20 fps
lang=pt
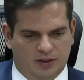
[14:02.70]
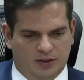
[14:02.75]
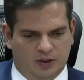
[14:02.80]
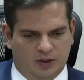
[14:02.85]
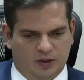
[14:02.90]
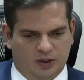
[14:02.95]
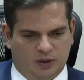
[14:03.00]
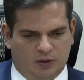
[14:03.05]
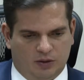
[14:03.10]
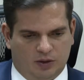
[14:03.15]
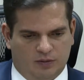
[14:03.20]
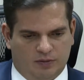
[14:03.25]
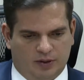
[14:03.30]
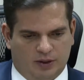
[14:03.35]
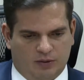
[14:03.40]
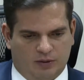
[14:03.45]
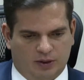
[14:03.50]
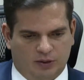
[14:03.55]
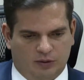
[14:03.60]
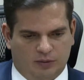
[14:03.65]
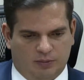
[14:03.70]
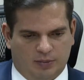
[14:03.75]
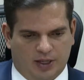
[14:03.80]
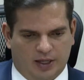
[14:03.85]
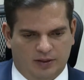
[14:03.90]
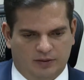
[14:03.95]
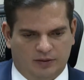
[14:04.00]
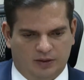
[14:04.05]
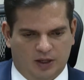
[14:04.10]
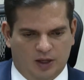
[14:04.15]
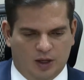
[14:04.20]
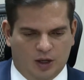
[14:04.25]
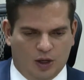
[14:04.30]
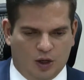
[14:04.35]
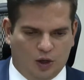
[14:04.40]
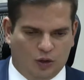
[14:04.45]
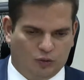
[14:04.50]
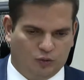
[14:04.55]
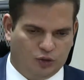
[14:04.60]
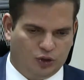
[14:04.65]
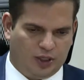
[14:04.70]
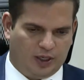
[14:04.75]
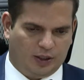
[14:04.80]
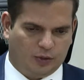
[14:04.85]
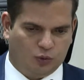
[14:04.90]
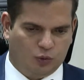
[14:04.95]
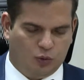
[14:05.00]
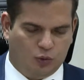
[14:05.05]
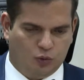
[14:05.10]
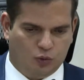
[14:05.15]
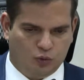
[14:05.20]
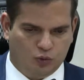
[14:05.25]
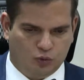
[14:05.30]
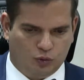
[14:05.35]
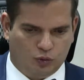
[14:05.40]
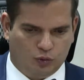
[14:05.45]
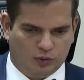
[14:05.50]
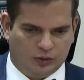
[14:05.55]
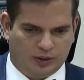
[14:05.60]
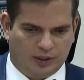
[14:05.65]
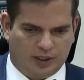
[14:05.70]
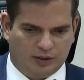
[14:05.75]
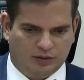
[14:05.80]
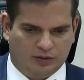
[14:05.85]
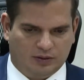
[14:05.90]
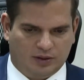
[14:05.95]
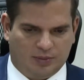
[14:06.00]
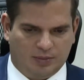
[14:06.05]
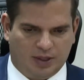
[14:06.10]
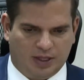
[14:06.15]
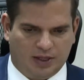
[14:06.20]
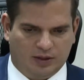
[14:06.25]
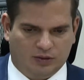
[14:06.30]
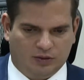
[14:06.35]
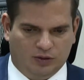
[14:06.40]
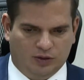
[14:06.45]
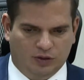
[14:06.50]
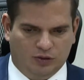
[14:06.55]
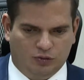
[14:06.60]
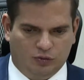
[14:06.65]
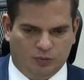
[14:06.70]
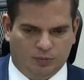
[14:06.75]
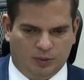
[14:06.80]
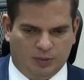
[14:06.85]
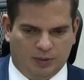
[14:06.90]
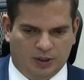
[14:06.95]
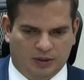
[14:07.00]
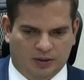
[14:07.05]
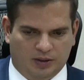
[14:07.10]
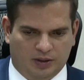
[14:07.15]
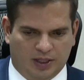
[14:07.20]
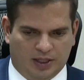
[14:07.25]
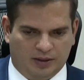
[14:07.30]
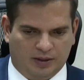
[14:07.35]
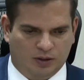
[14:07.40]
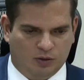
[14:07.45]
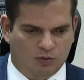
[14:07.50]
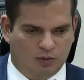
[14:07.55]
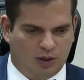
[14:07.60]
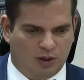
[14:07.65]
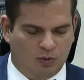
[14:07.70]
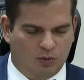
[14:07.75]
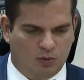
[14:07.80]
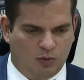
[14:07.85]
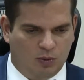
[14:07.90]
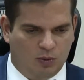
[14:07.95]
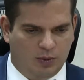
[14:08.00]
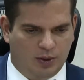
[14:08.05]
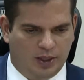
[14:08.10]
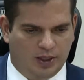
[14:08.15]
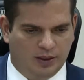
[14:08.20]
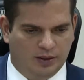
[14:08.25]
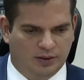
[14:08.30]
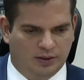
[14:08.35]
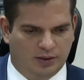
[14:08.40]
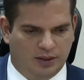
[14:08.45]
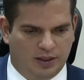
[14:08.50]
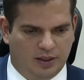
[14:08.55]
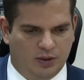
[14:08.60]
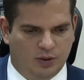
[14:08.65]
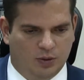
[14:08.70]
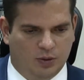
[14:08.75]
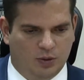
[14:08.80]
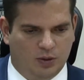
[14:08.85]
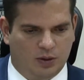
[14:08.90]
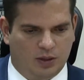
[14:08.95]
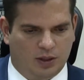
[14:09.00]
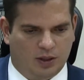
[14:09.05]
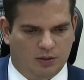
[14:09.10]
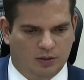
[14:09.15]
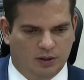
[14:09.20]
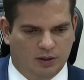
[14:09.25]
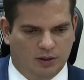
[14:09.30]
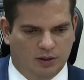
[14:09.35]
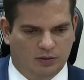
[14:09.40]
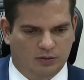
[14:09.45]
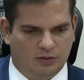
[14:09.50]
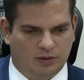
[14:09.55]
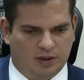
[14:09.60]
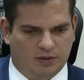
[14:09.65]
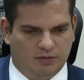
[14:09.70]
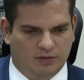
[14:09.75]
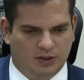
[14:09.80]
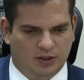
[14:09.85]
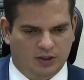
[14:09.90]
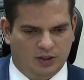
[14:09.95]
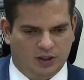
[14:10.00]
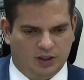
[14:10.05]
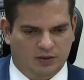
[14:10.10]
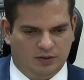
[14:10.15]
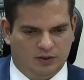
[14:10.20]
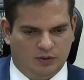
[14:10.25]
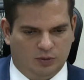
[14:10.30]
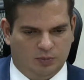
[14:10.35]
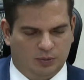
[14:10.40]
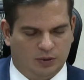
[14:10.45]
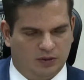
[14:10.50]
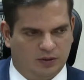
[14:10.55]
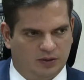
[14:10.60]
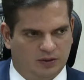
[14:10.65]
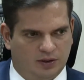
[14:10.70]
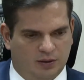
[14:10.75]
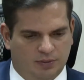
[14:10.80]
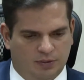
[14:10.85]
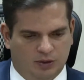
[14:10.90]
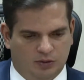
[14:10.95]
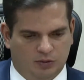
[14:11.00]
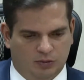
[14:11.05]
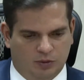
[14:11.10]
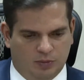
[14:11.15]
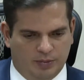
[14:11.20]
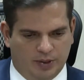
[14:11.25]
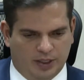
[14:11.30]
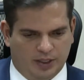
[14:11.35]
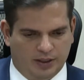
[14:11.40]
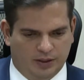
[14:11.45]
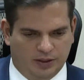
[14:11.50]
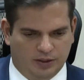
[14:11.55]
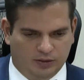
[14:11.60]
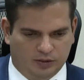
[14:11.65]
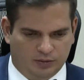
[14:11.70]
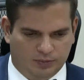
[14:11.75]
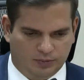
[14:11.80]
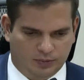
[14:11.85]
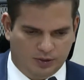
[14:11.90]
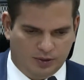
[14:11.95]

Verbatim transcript: energia nova a 4+, do gerador cujo contrato estabelece o início, suprimento e data igual ou anterior ao início da vigência do processamento do mecanismo.